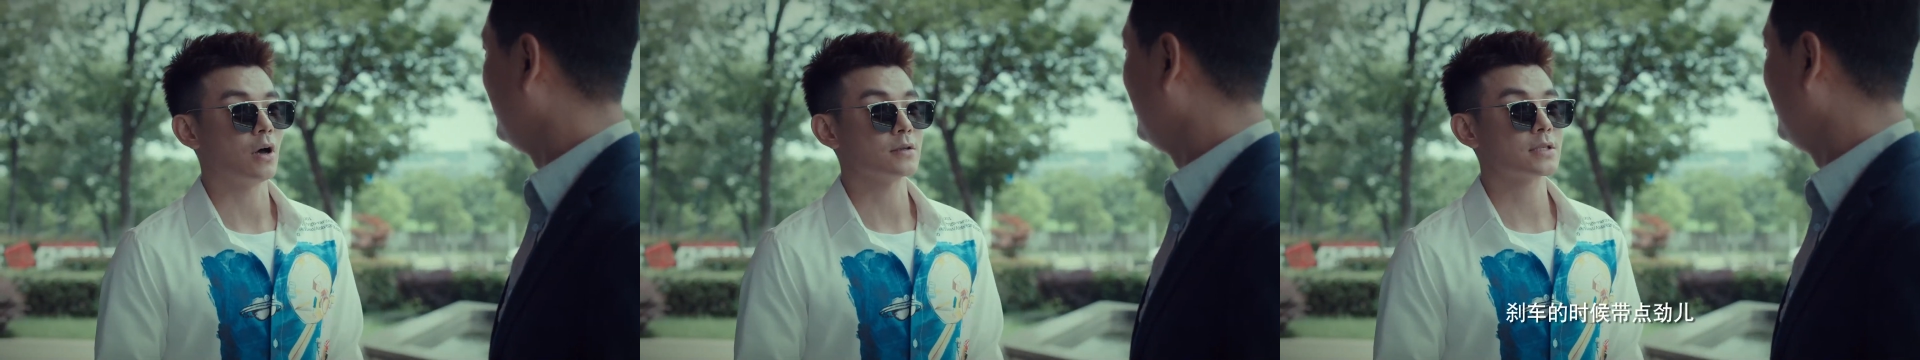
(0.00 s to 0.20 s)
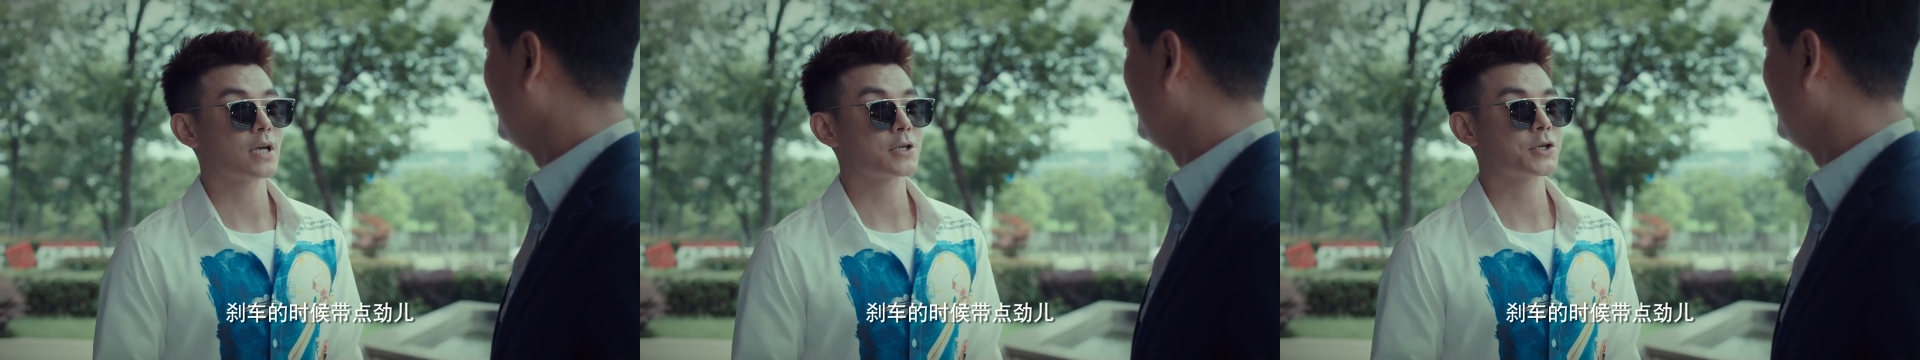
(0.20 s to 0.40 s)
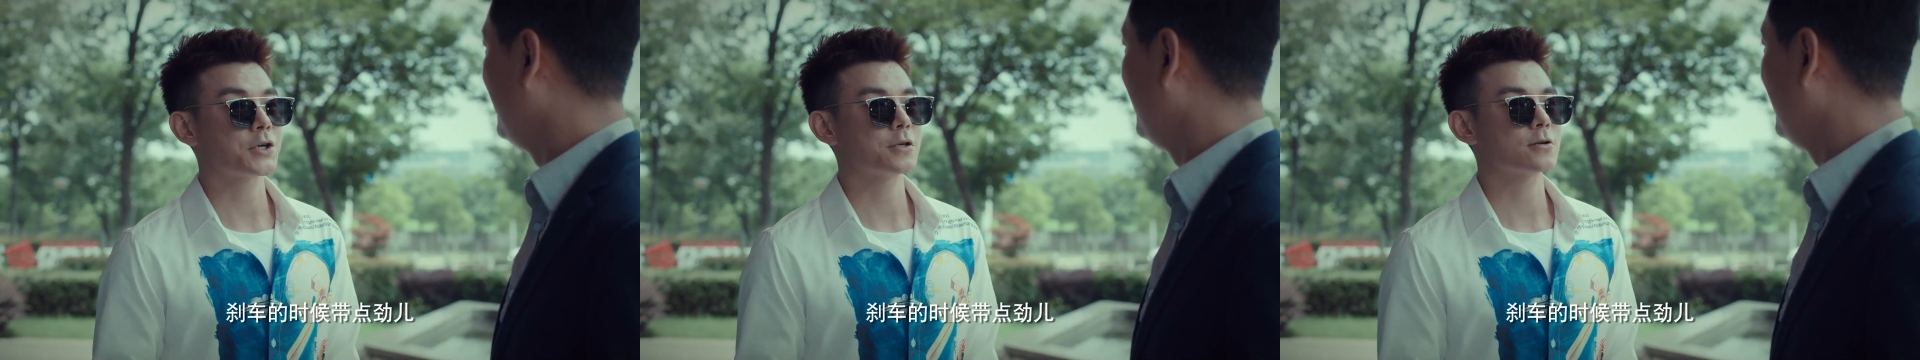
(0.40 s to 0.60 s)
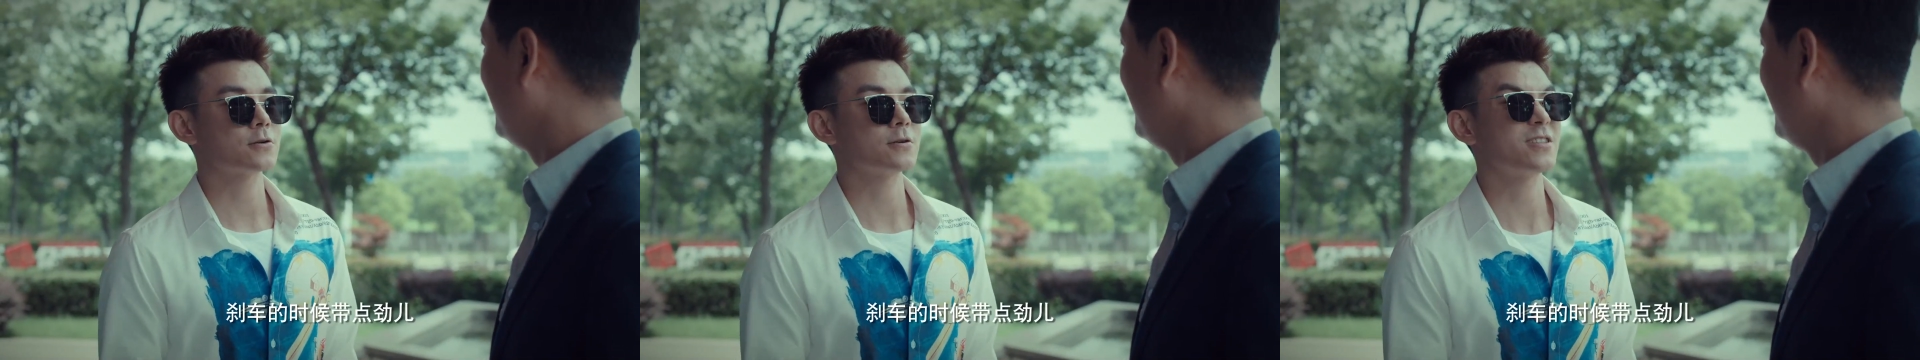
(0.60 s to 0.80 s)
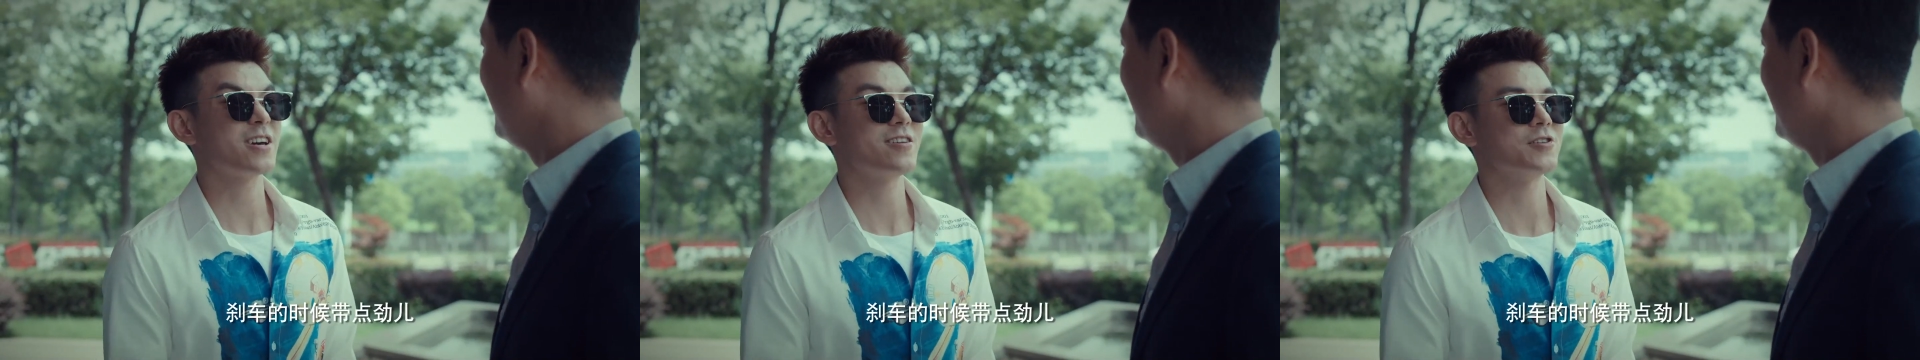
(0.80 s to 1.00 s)
刹车的时候
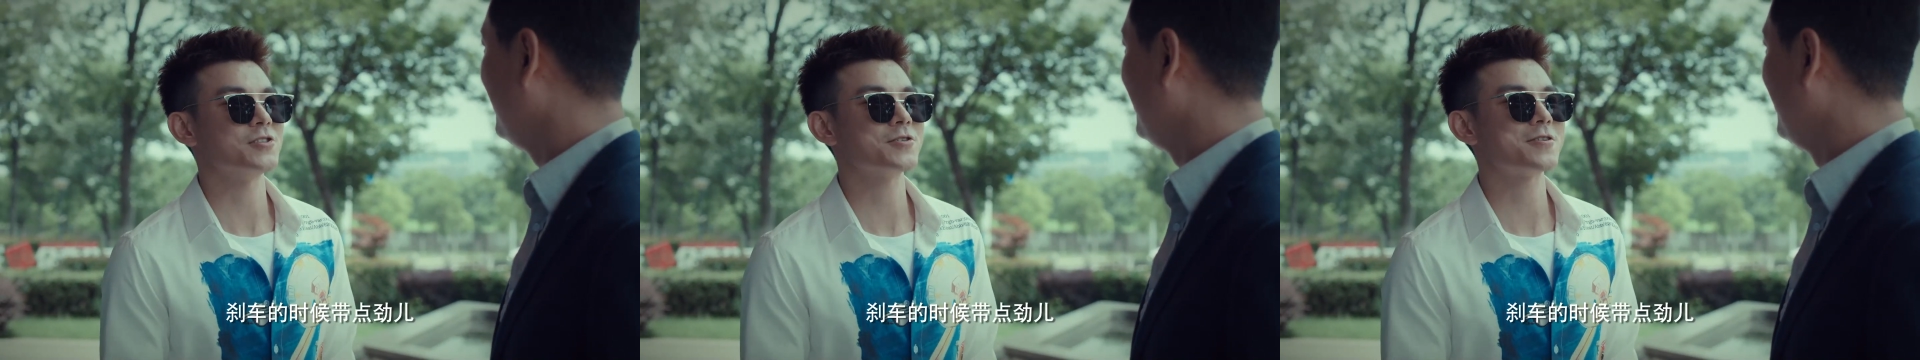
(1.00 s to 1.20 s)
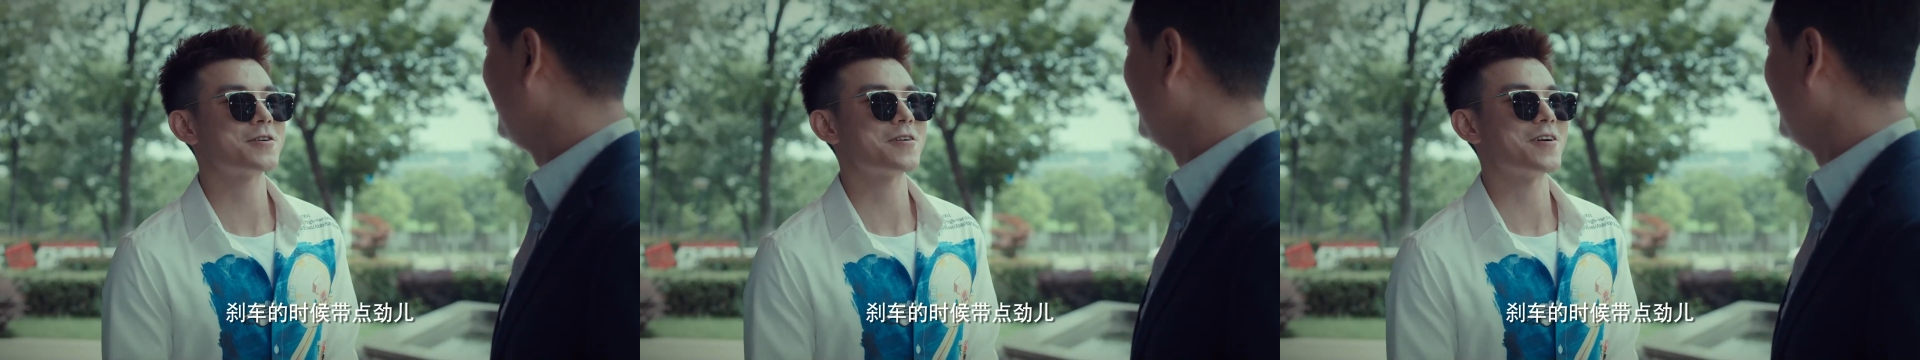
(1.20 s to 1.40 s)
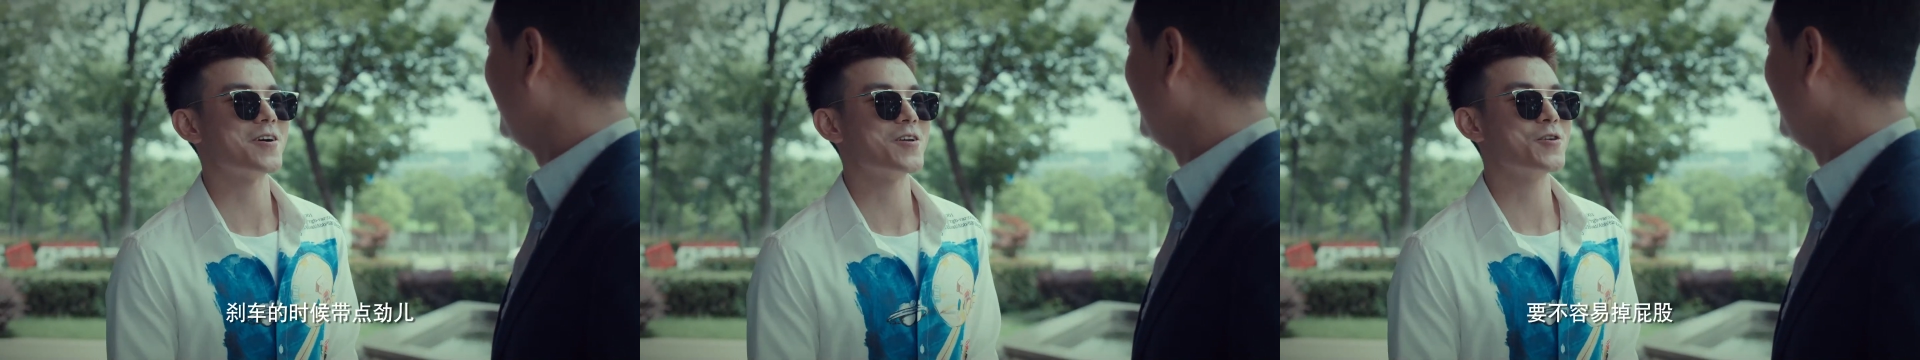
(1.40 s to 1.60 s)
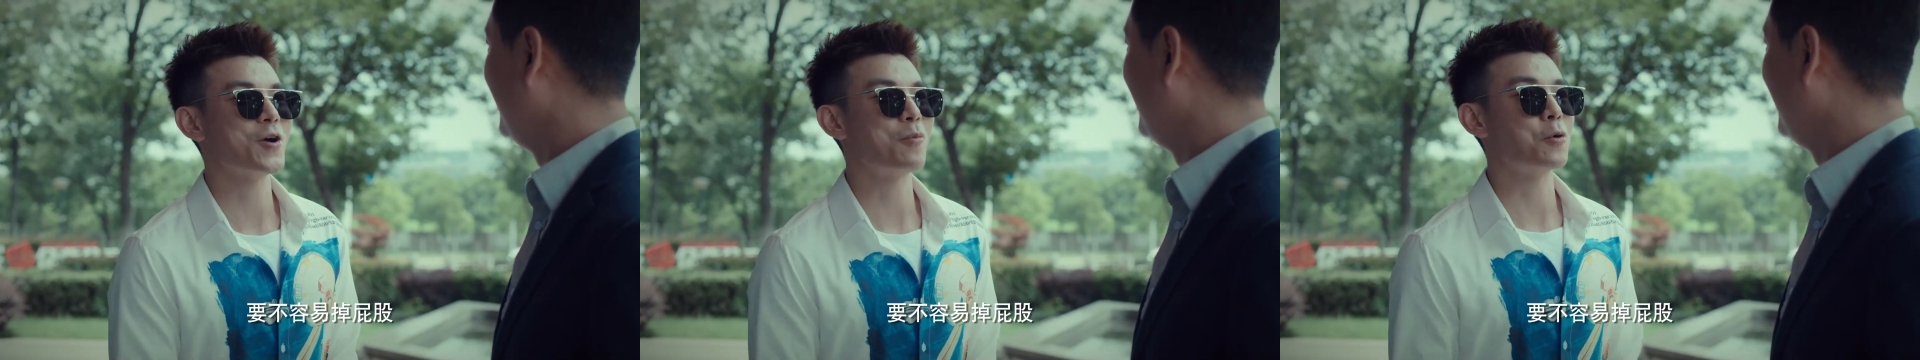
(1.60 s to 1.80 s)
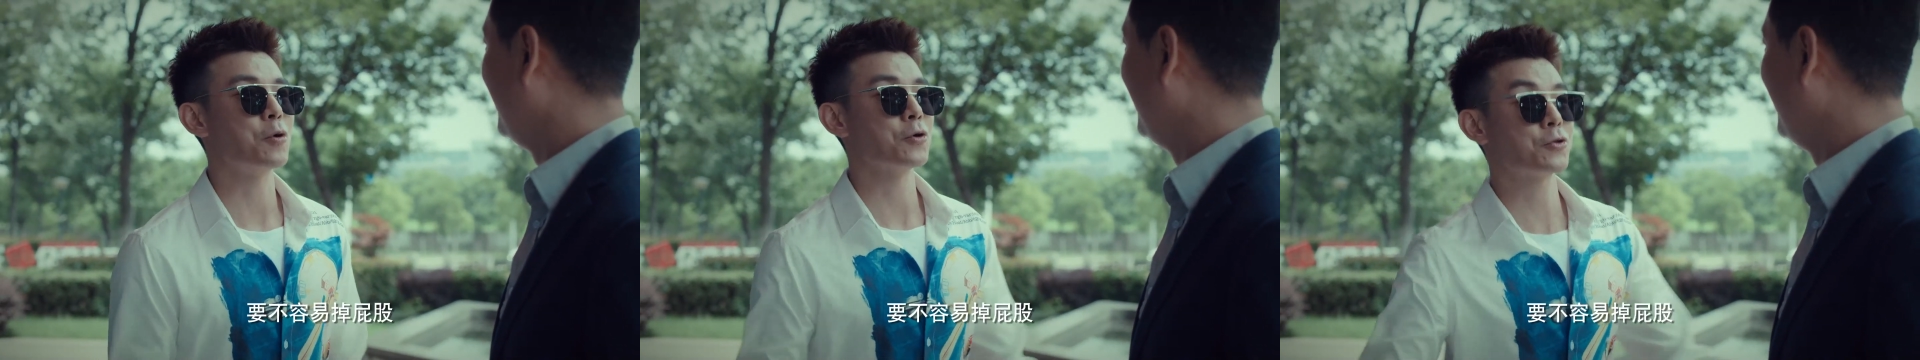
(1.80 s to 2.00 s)
带点劲儿啊，要
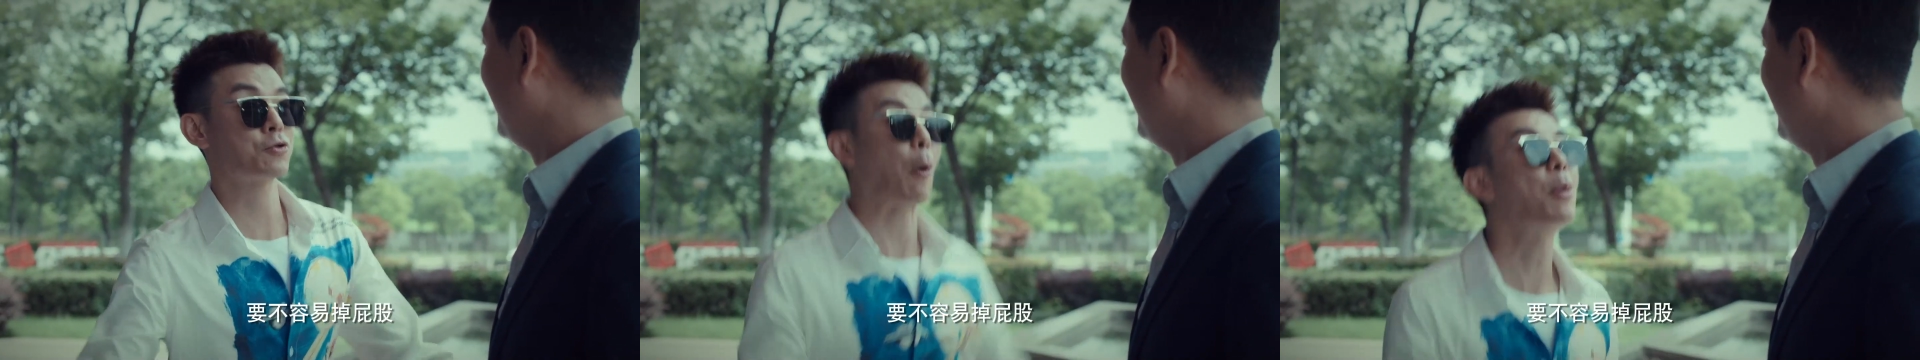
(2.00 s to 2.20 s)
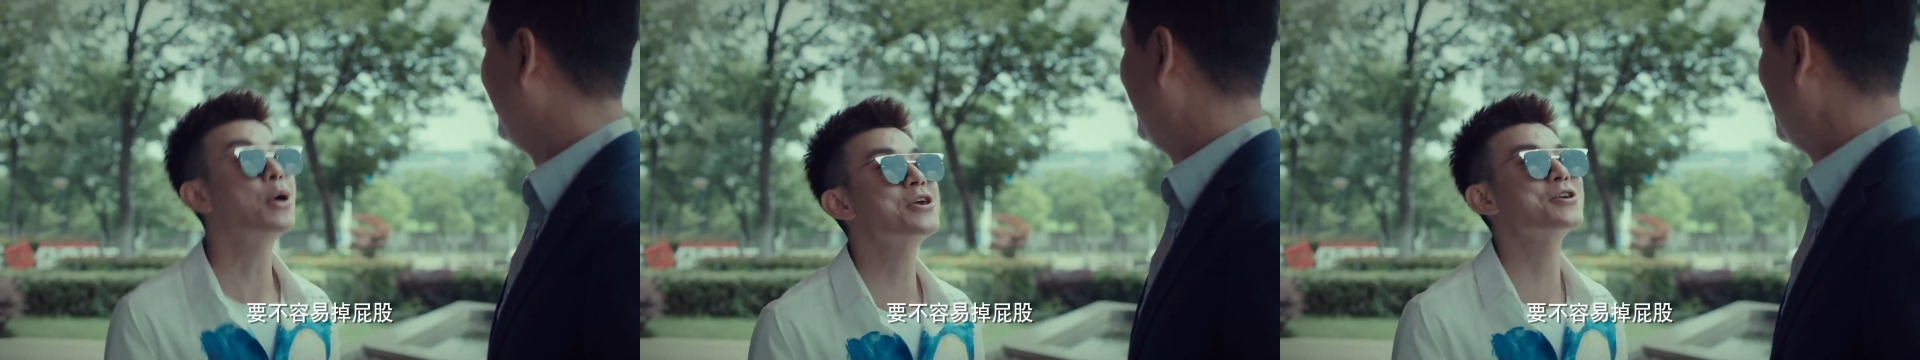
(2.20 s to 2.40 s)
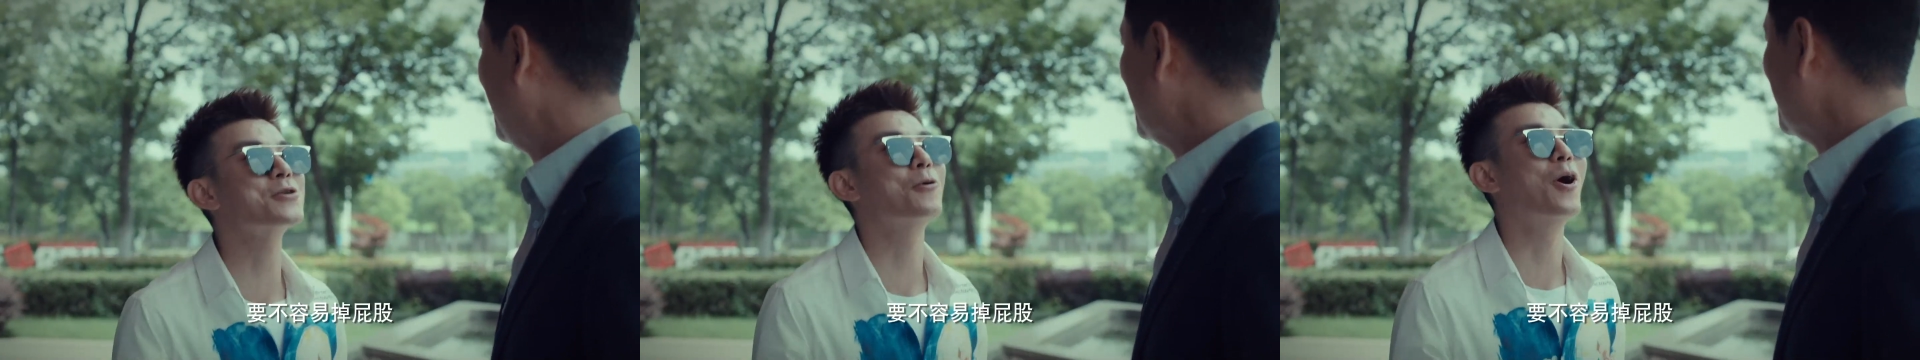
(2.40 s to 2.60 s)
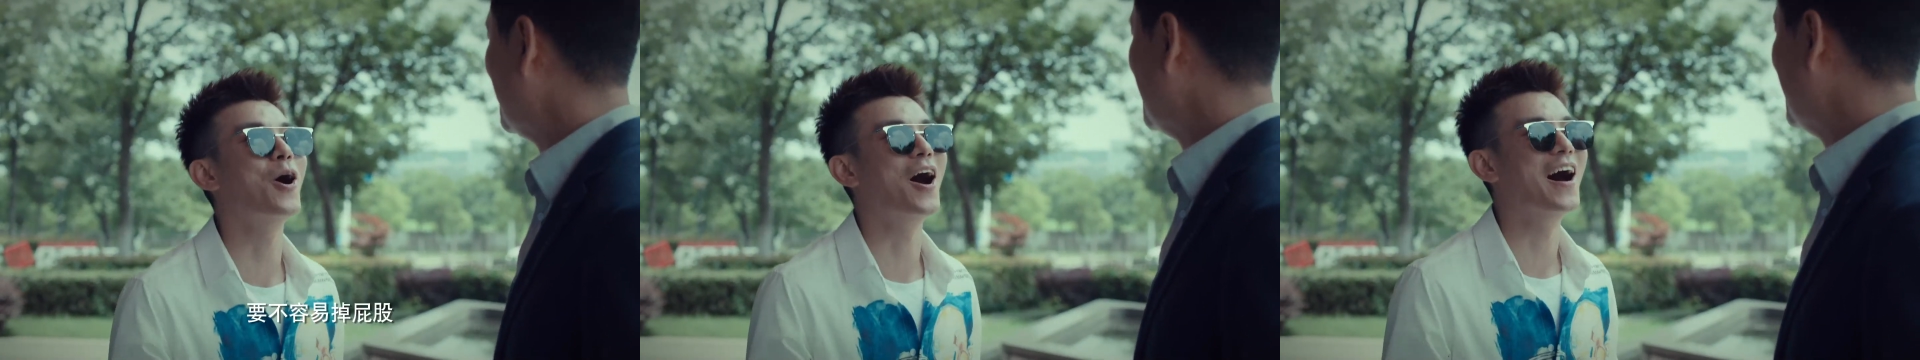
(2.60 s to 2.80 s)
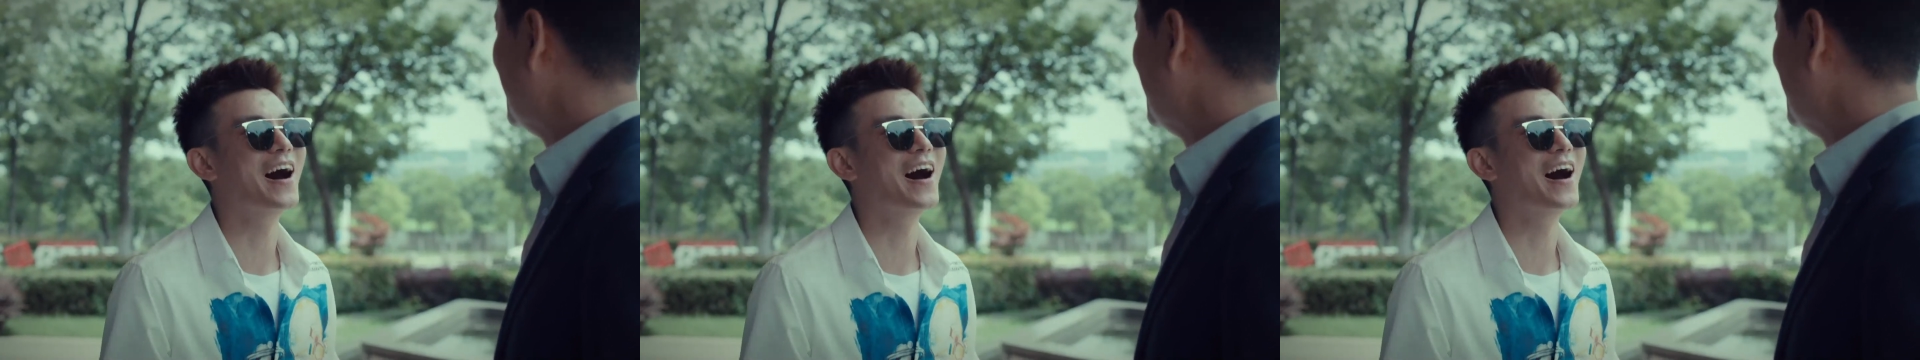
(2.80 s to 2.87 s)
不容易掉屁股啊。